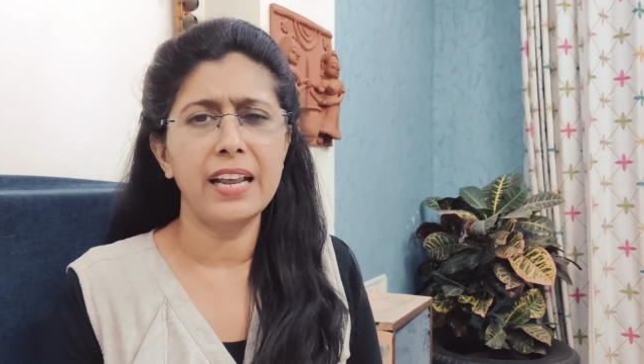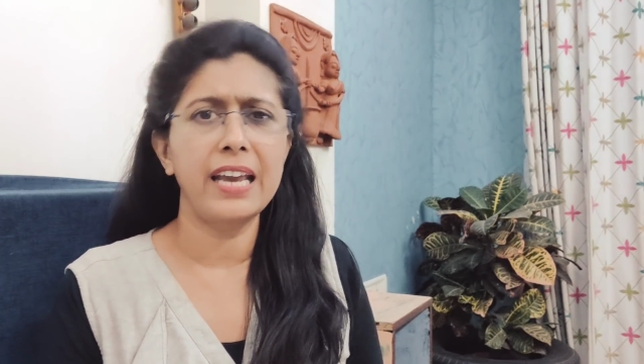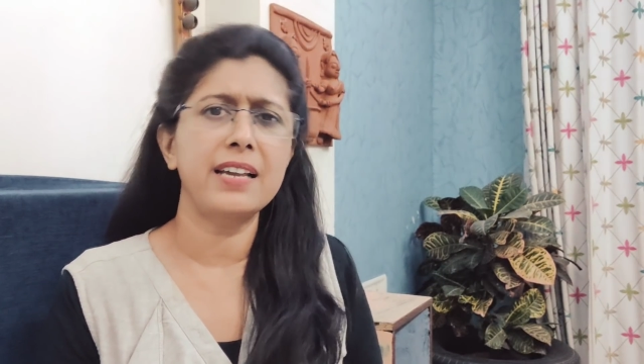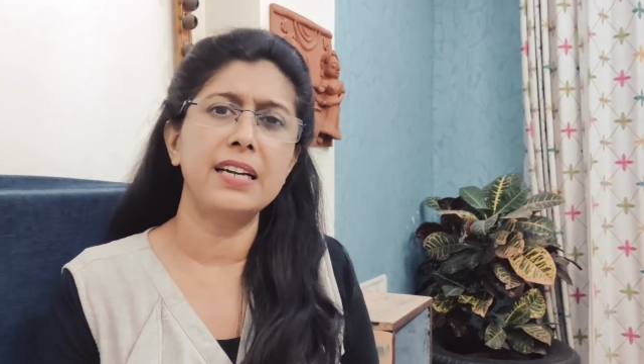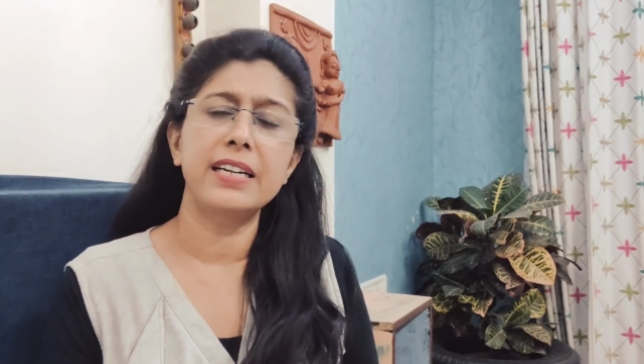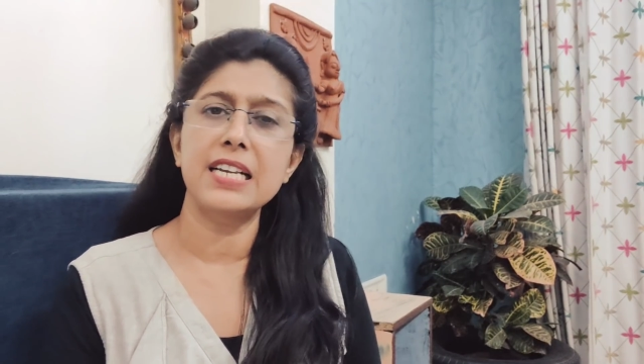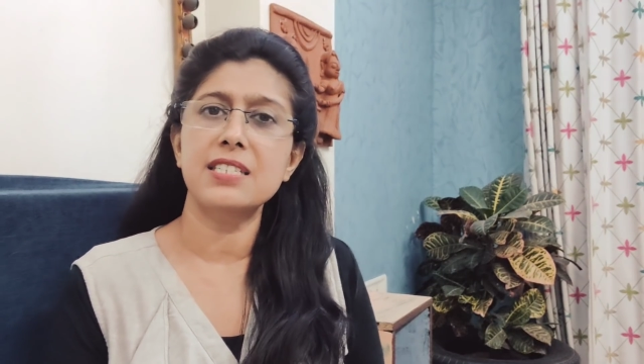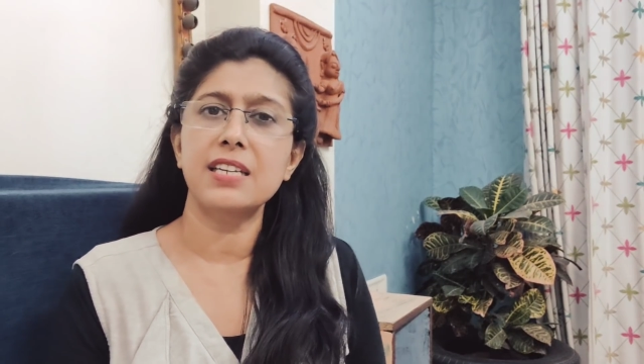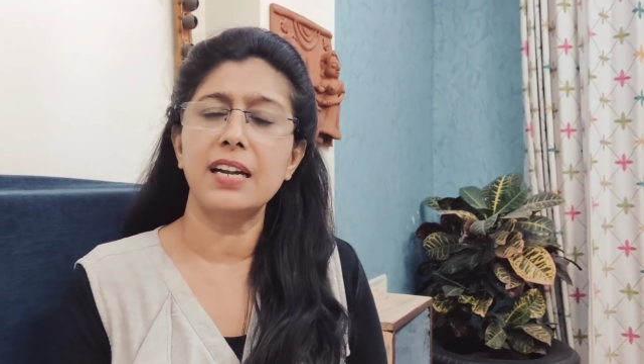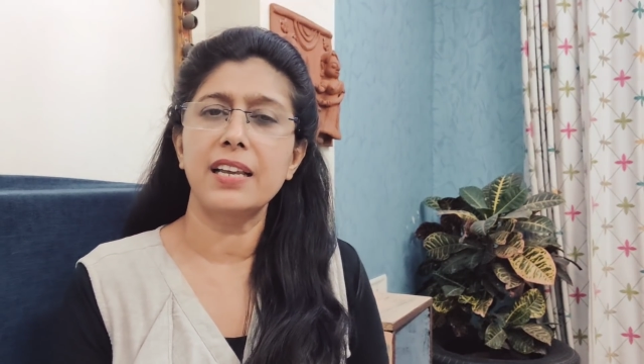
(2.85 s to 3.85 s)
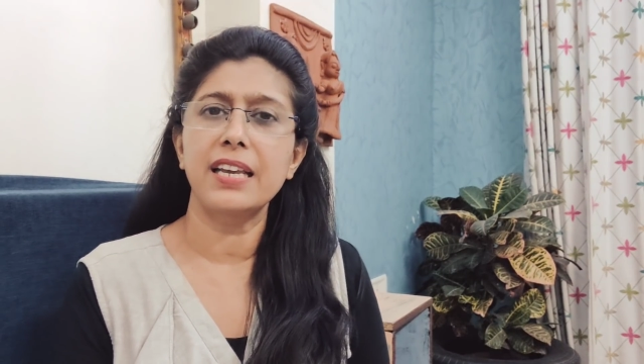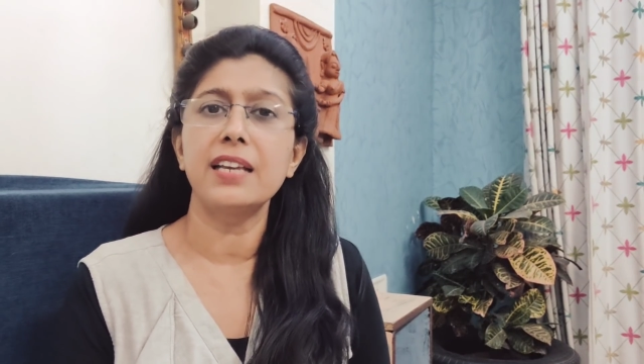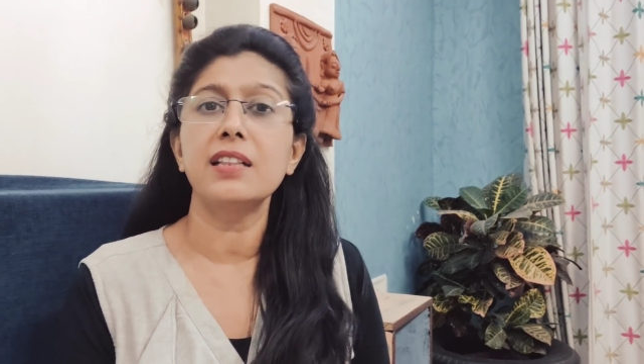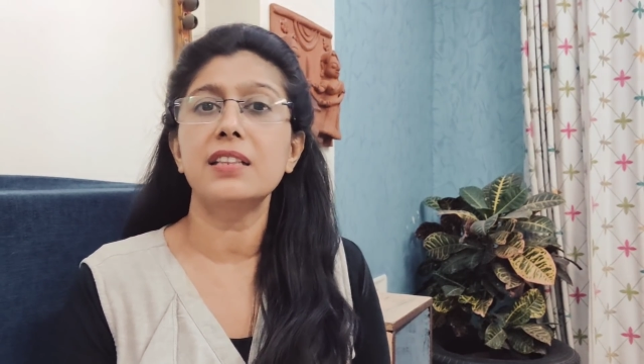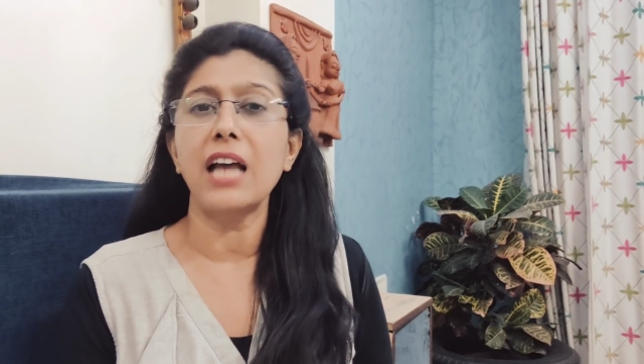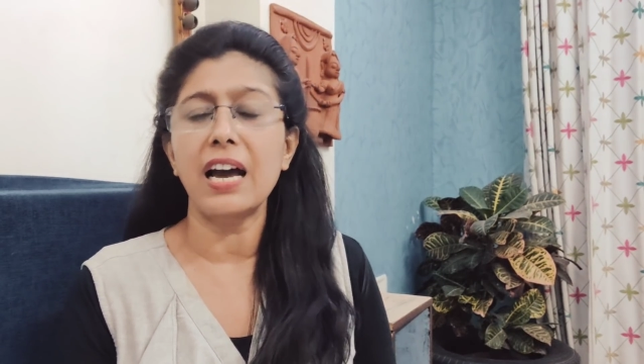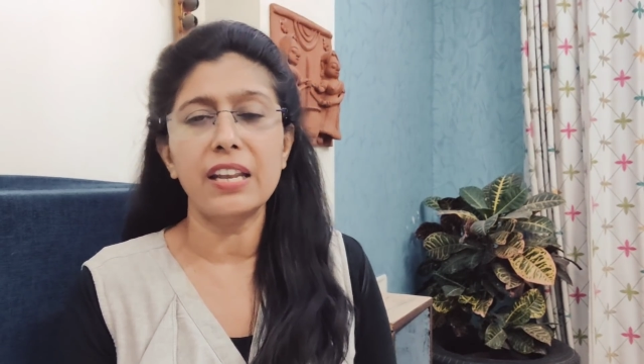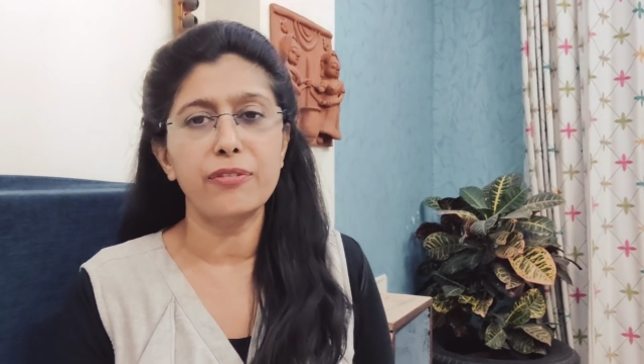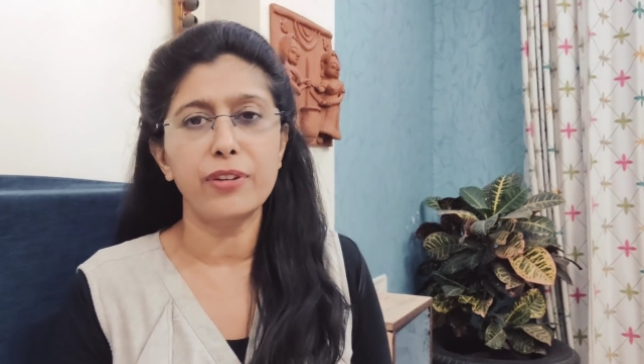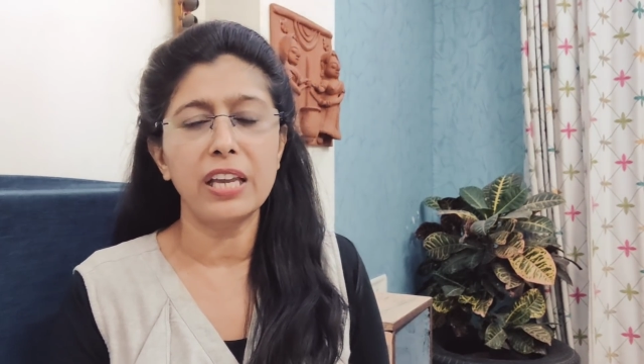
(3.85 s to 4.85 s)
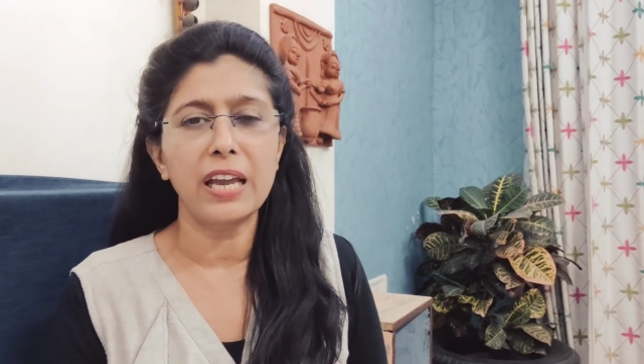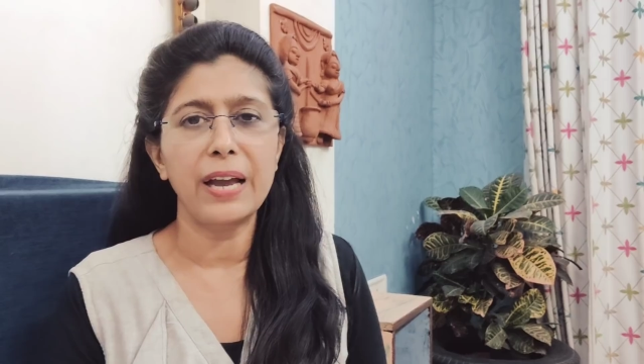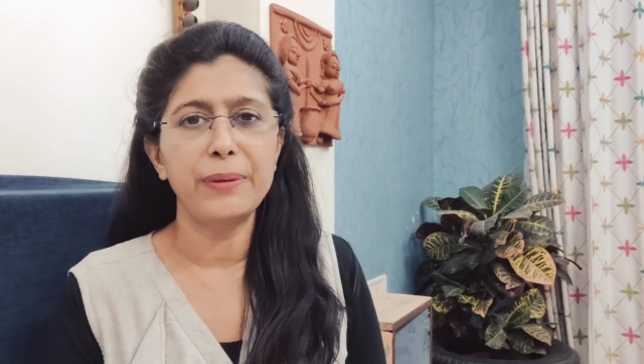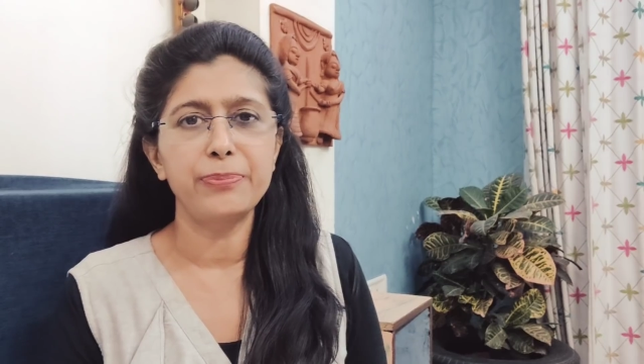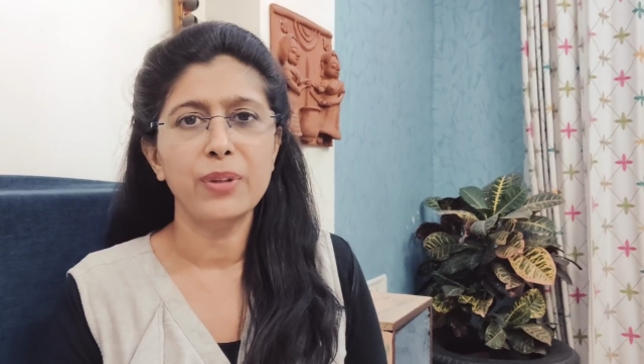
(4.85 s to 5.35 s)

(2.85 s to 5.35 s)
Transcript: ने एक कंटेस्टेंट की तारीफ की है